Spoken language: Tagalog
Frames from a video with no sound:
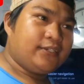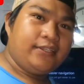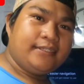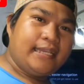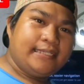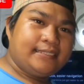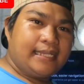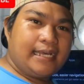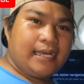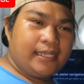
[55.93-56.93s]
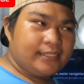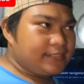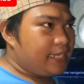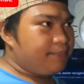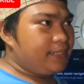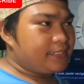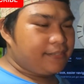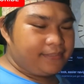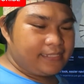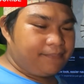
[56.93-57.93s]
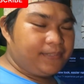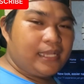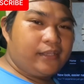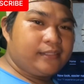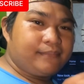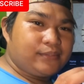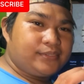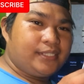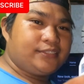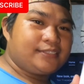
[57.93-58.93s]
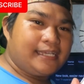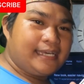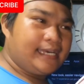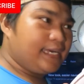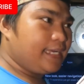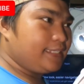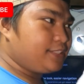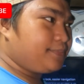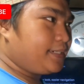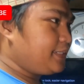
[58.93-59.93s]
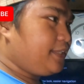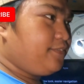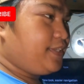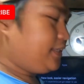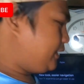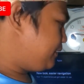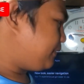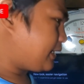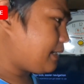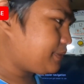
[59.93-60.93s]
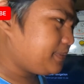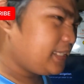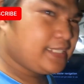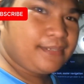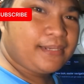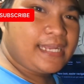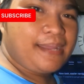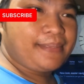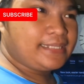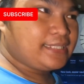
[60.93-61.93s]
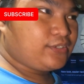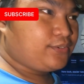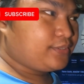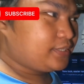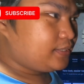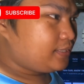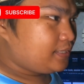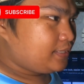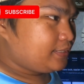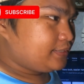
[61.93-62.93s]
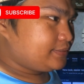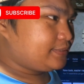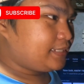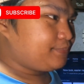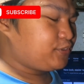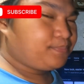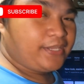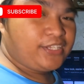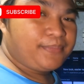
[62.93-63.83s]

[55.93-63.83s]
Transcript: so yun guys, uh, siya nga pala, nagkabit nga pala ng mouse dito sa Smart TV para mas madali siya magamit kasi kung sa remote medyo